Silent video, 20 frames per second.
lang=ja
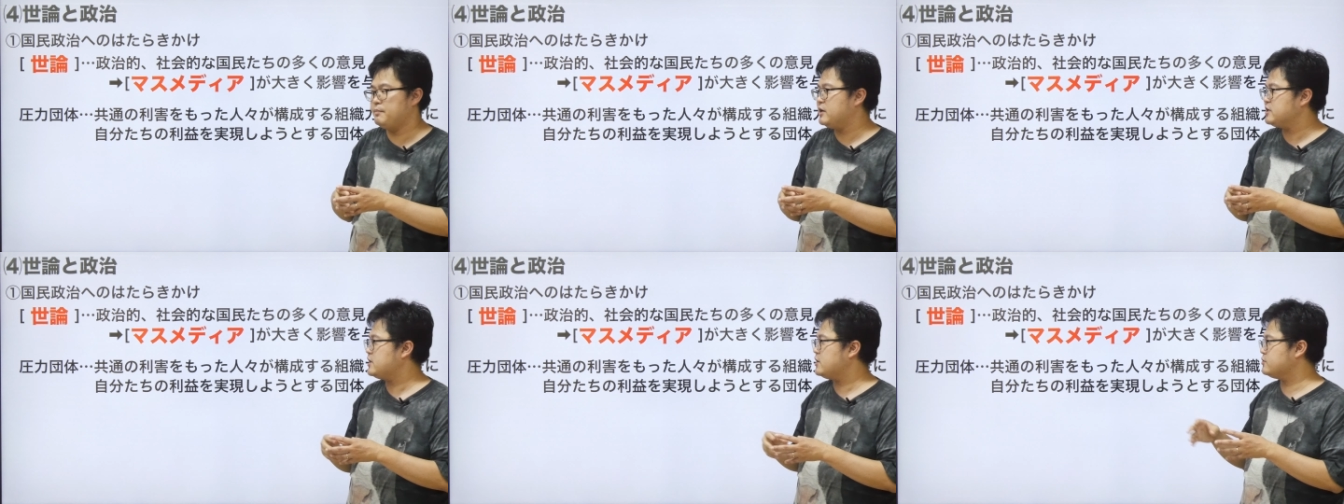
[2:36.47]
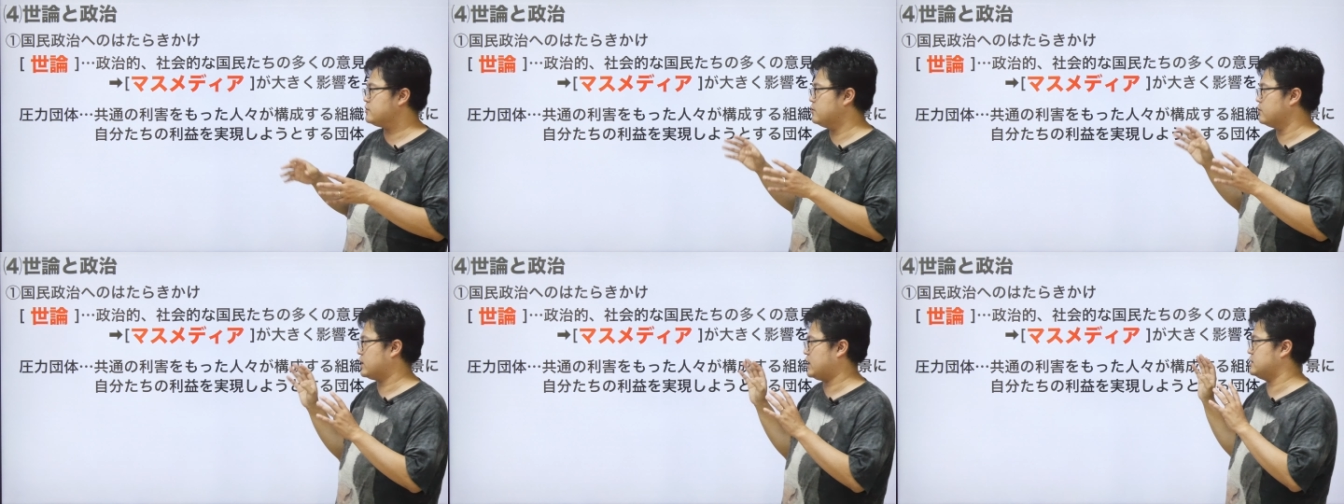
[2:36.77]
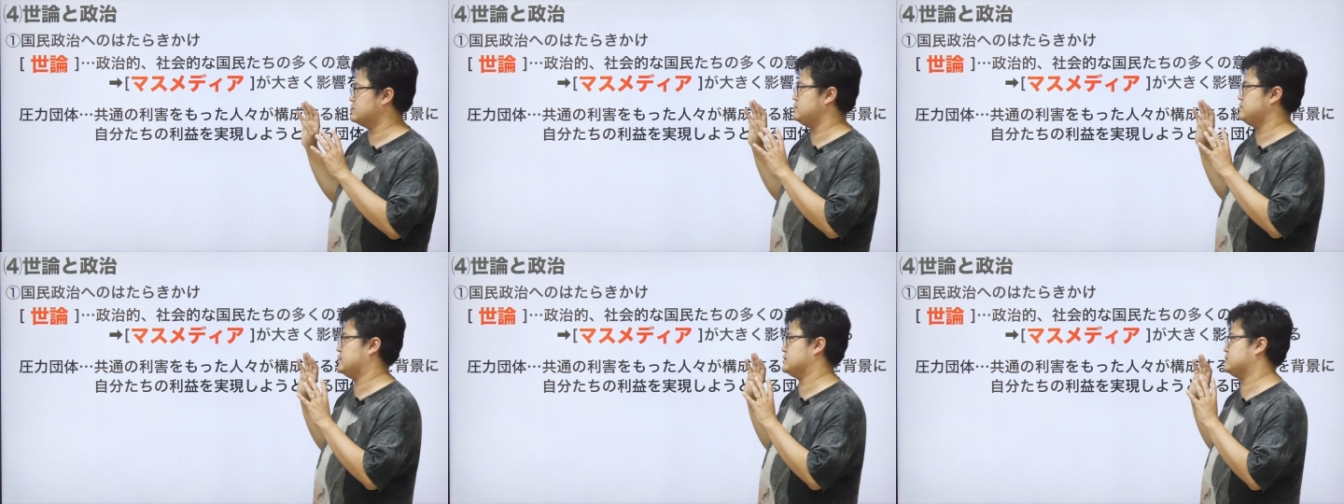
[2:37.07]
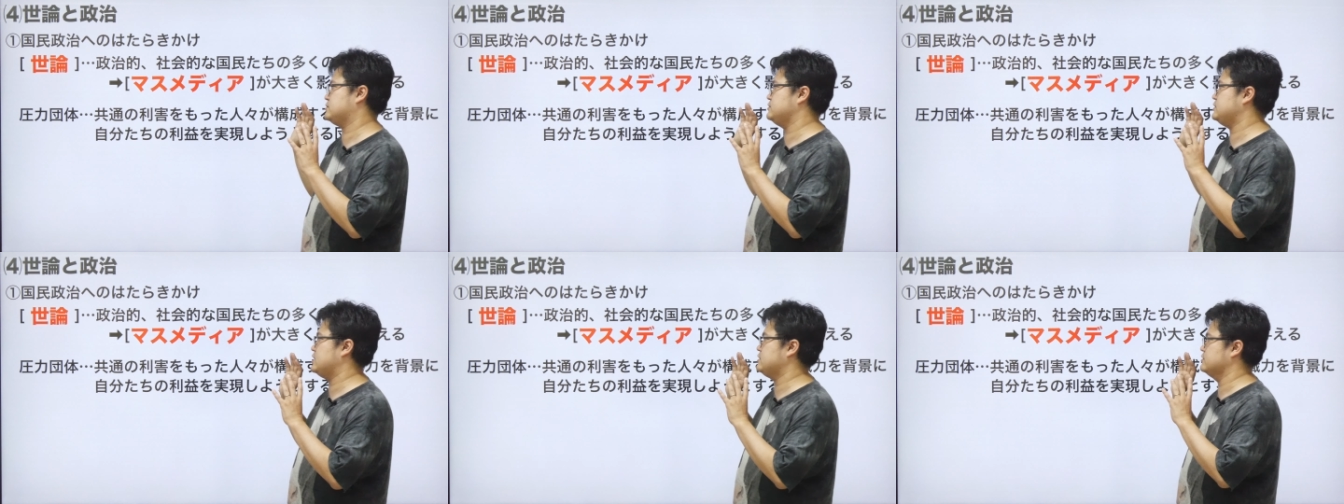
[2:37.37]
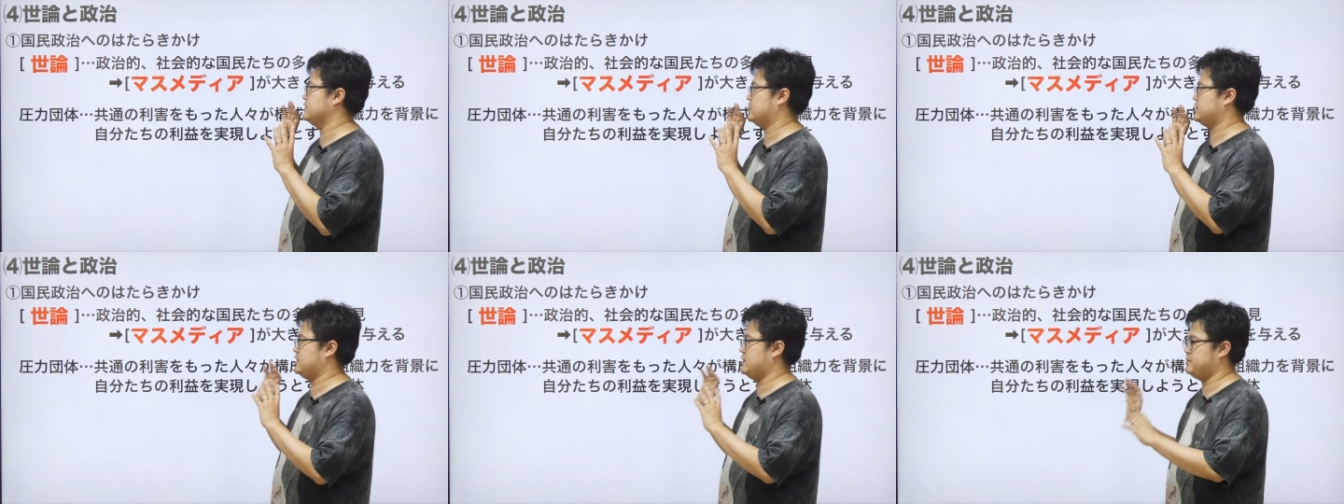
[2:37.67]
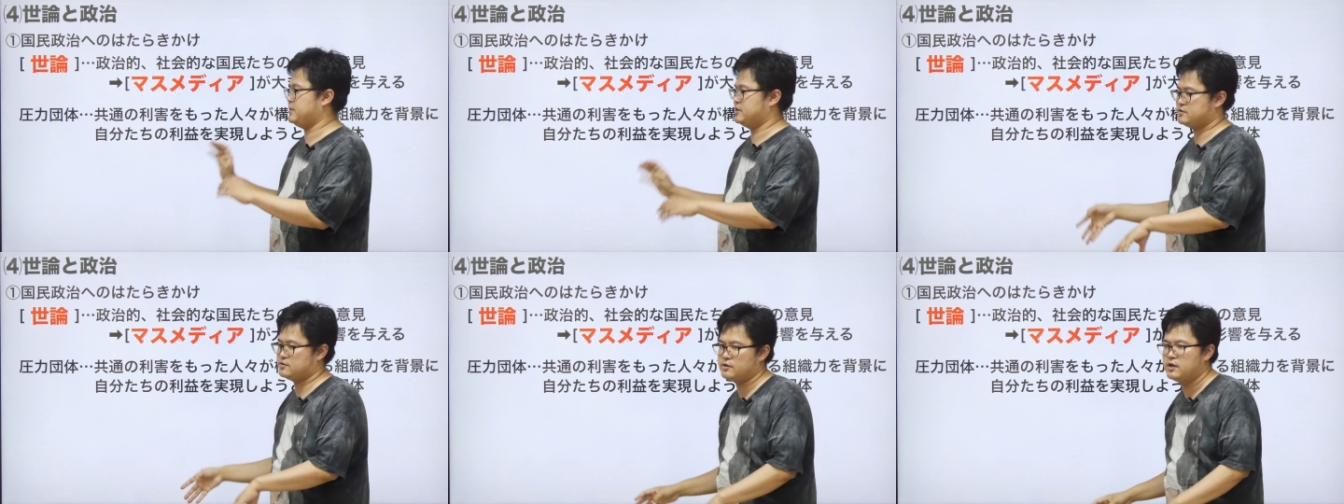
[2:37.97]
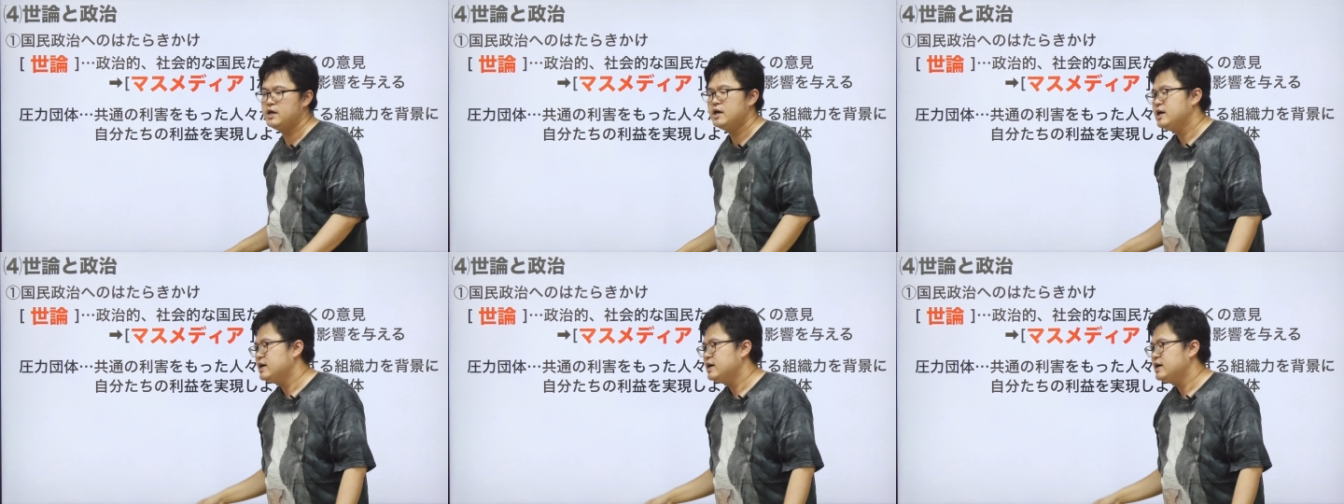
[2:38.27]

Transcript: まあ結構数は少なくなってます。